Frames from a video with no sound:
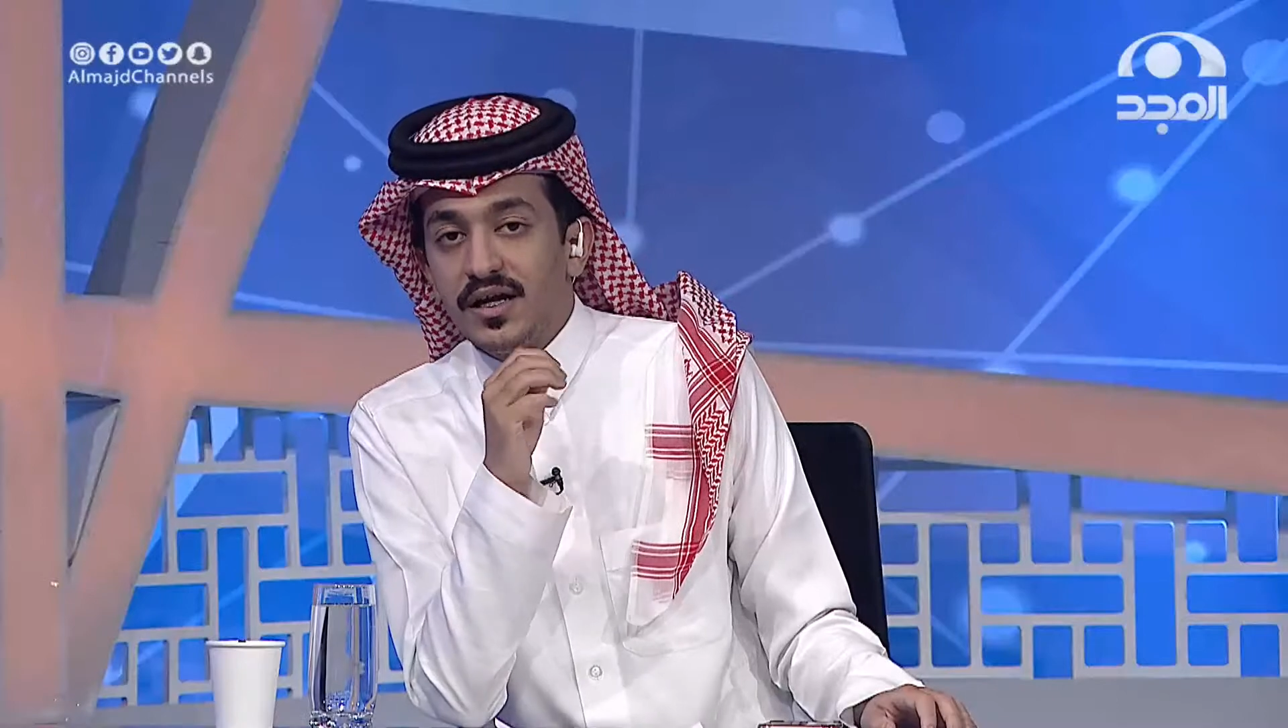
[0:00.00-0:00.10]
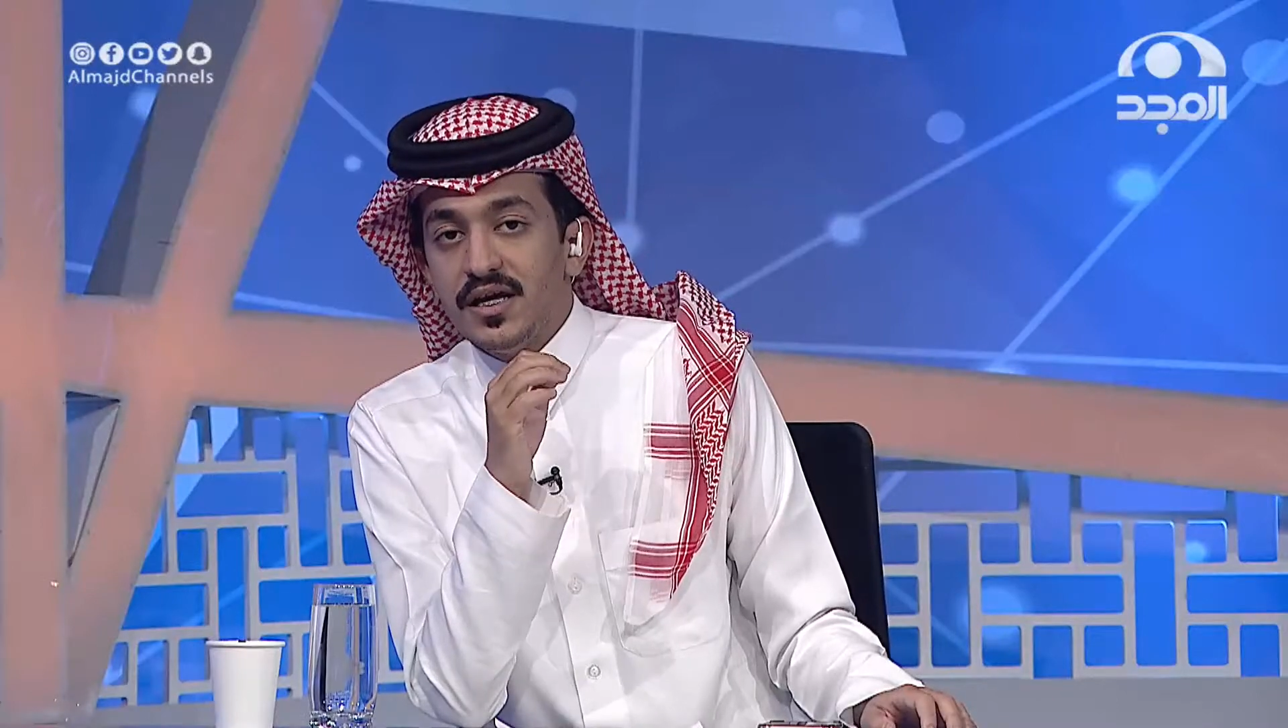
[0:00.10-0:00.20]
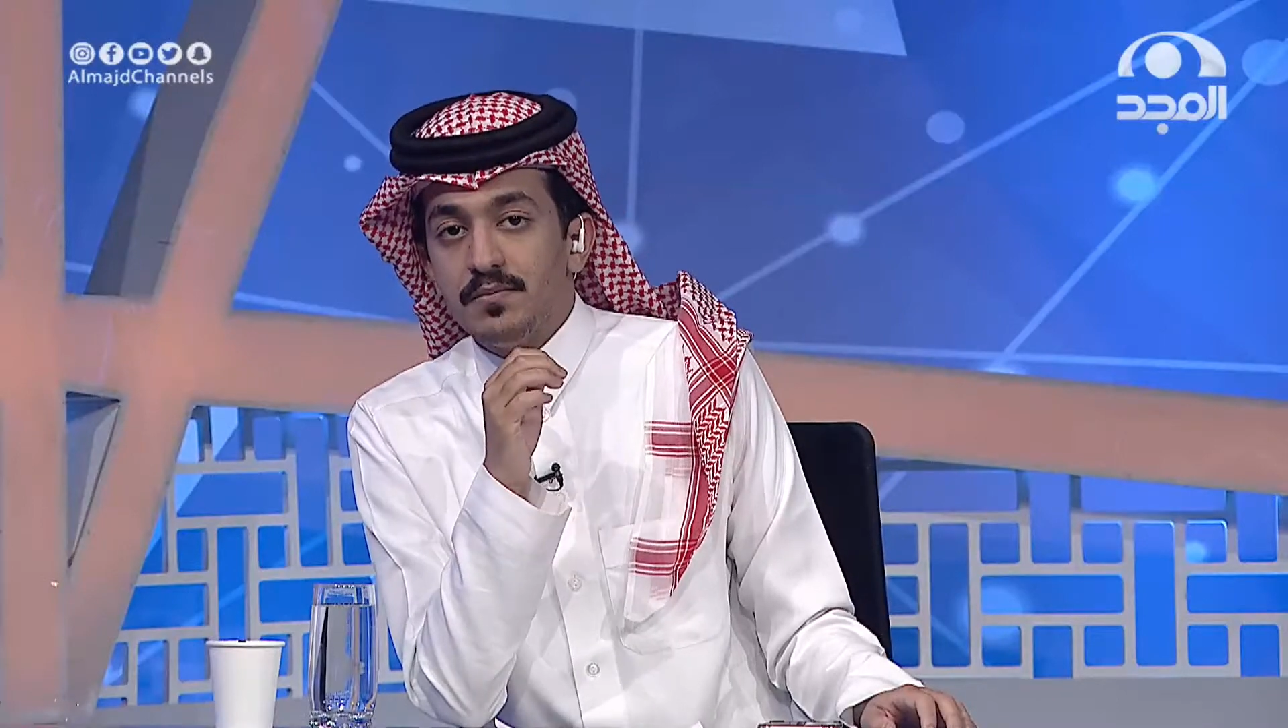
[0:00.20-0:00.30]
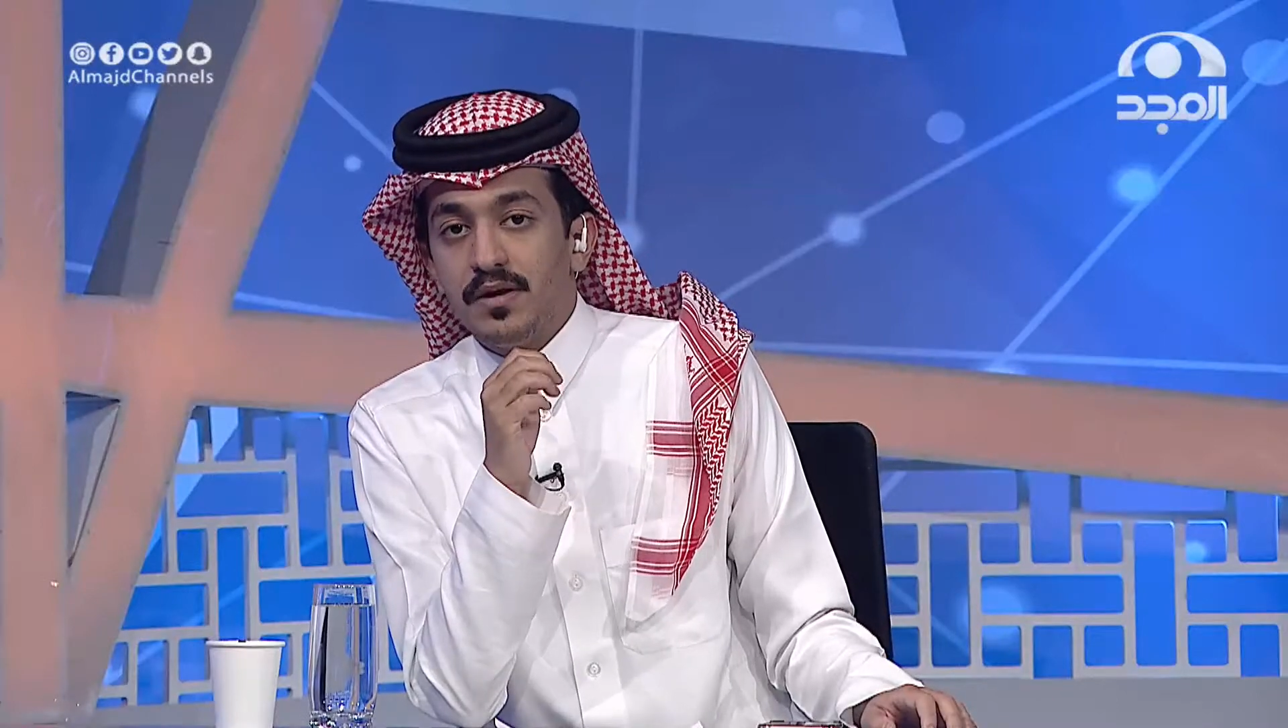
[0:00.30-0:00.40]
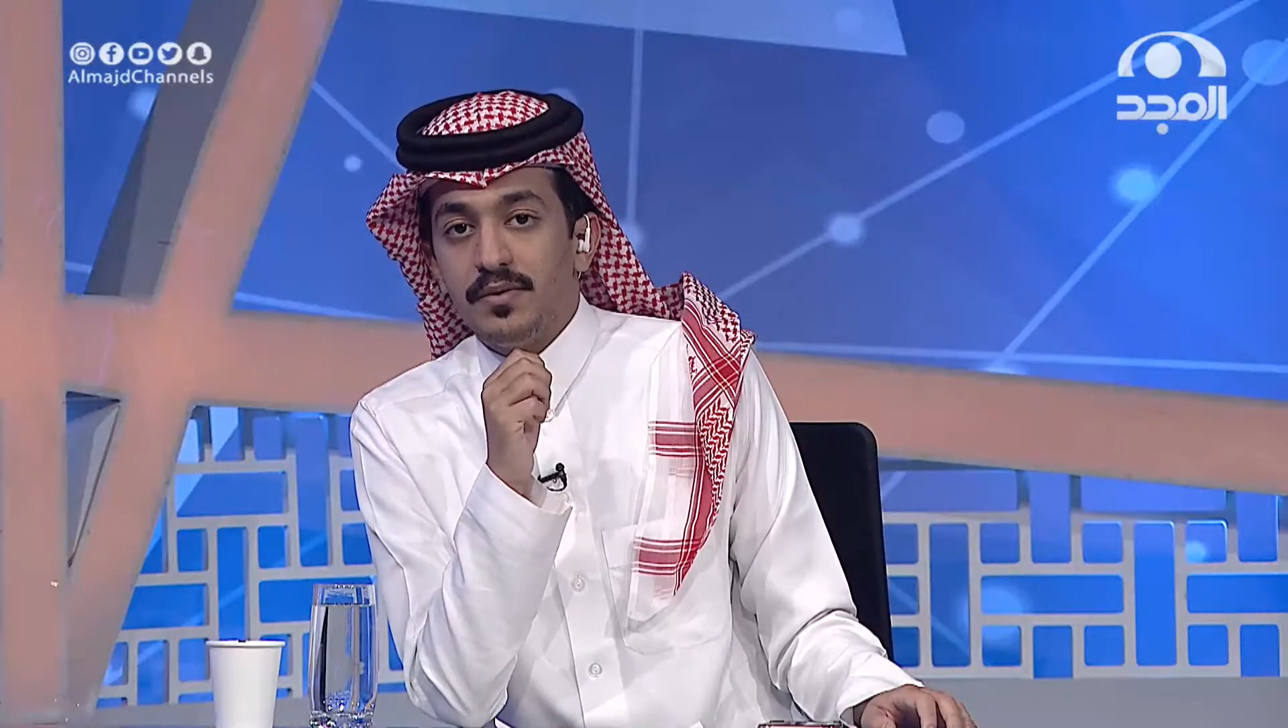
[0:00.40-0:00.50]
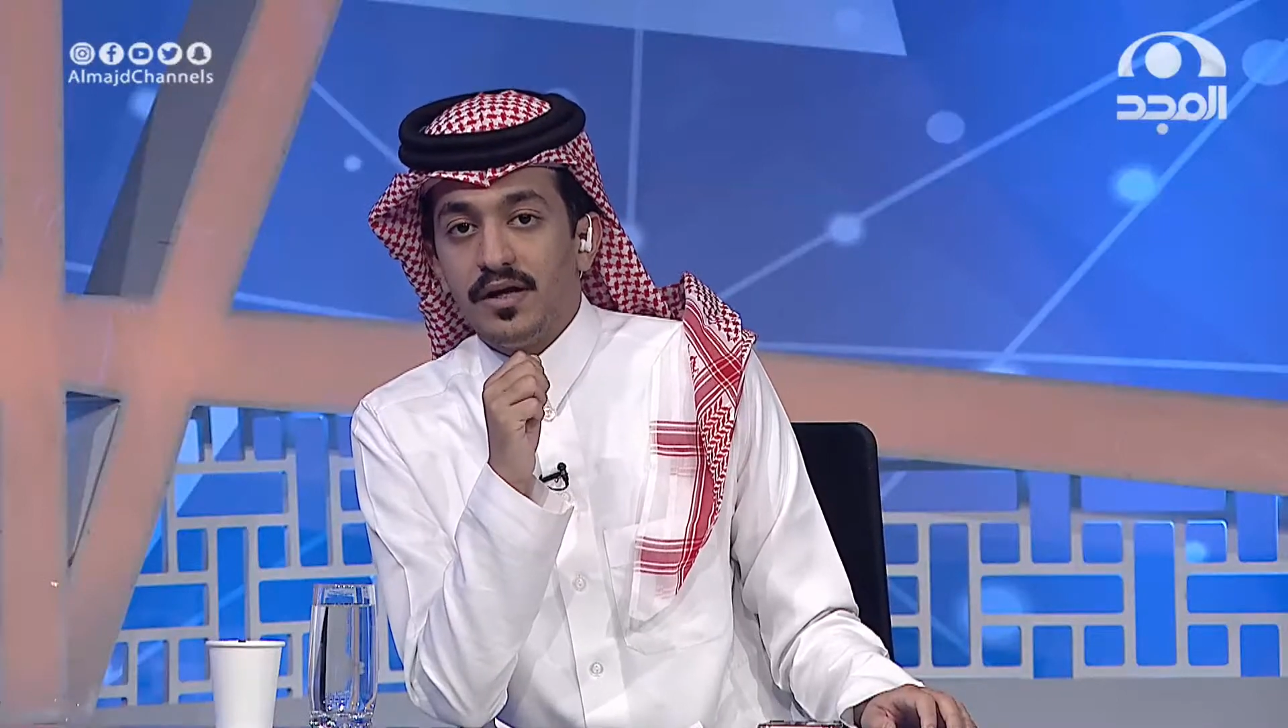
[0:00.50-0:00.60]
الكريمة